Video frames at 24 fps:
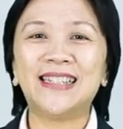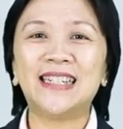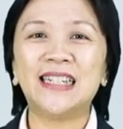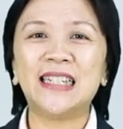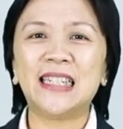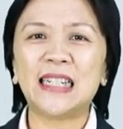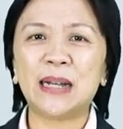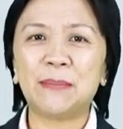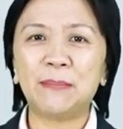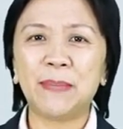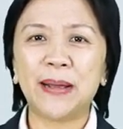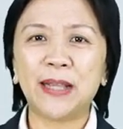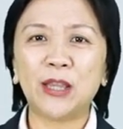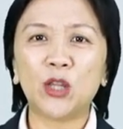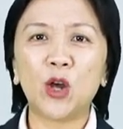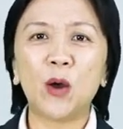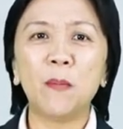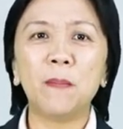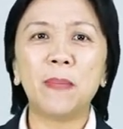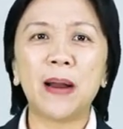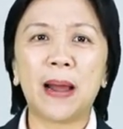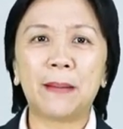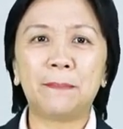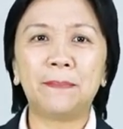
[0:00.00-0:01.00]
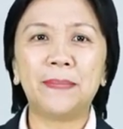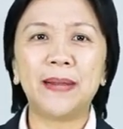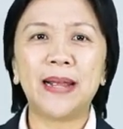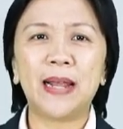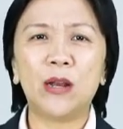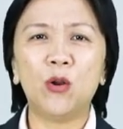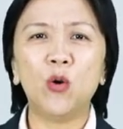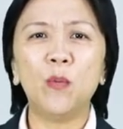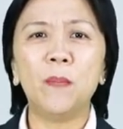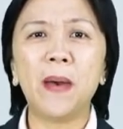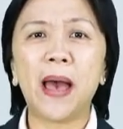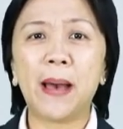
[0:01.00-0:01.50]
จึงจำเป็นต้องปรับเปลี่
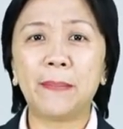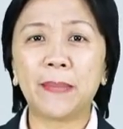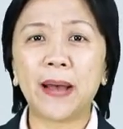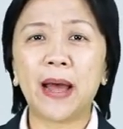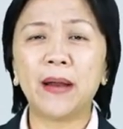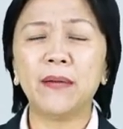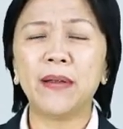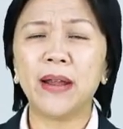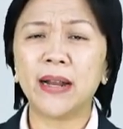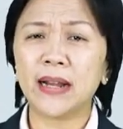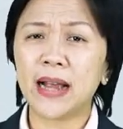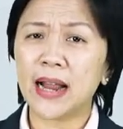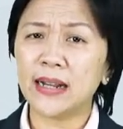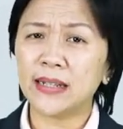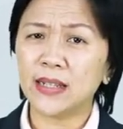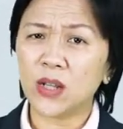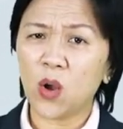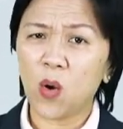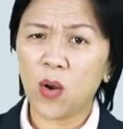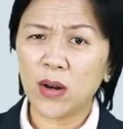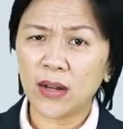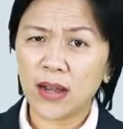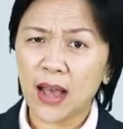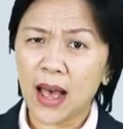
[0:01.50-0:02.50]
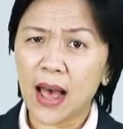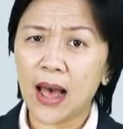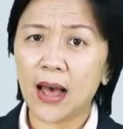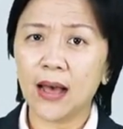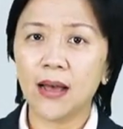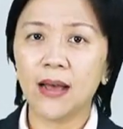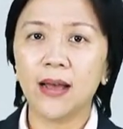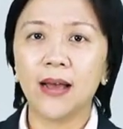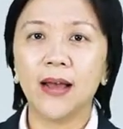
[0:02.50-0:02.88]
ยนรูปแบบการเรียนการสอนค่ะ